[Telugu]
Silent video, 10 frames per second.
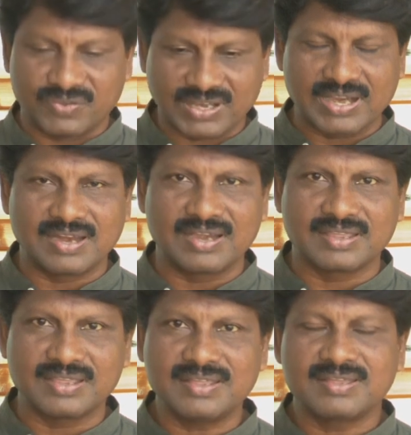పవన్
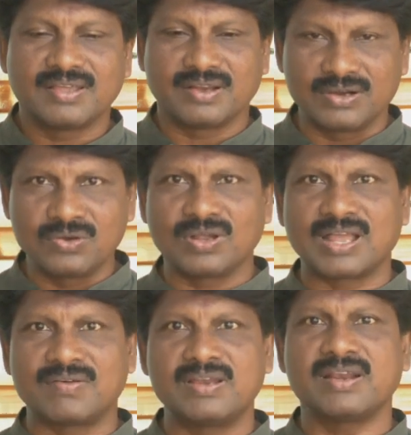కళ్యాణ్కి రెండు
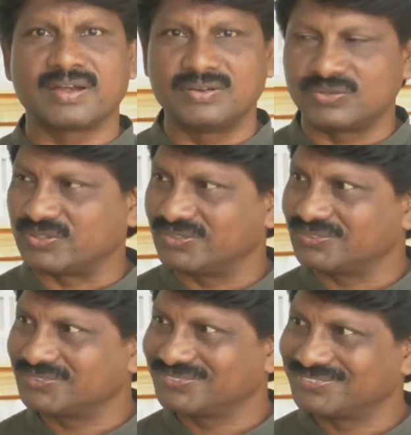కావాలి రెండూ వద్దు